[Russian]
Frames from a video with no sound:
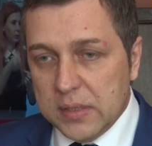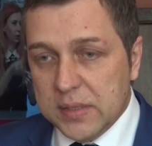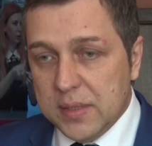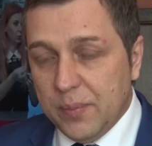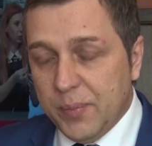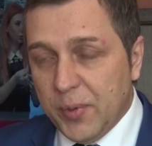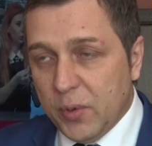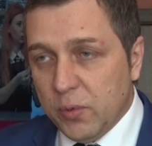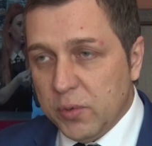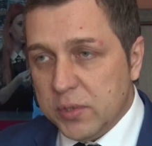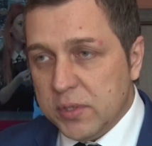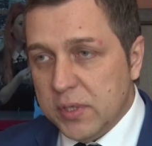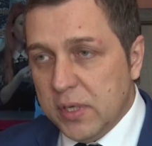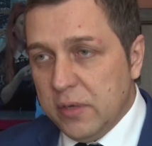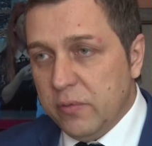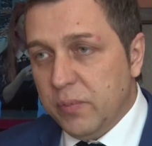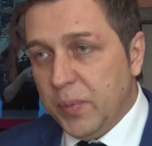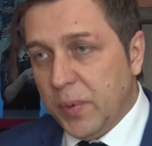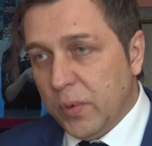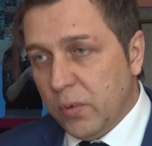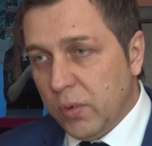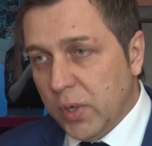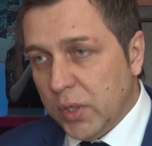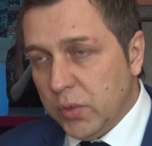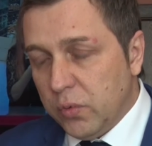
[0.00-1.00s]
запрос и в
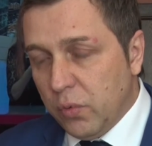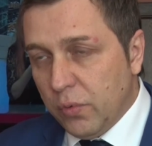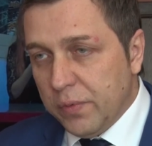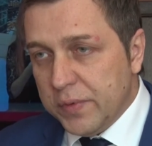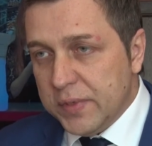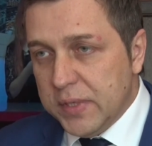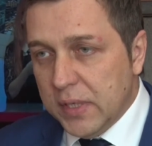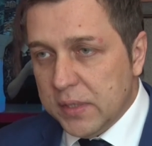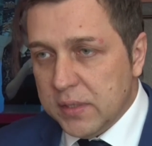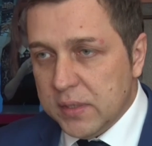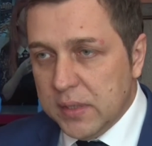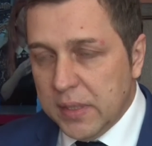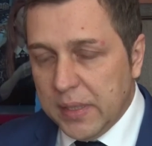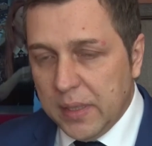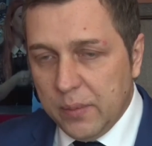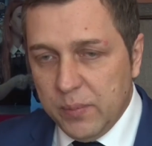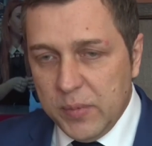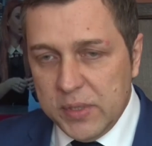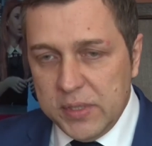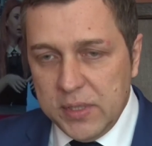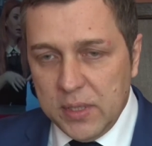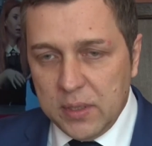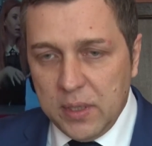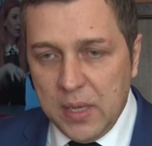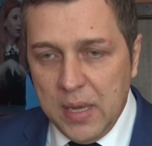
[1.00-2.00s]
прокуратуру, и в Следственный
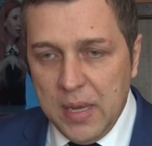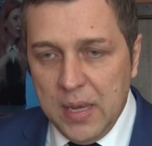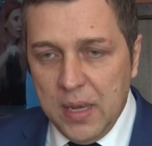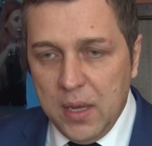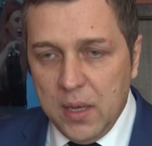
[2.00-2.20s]
комитет,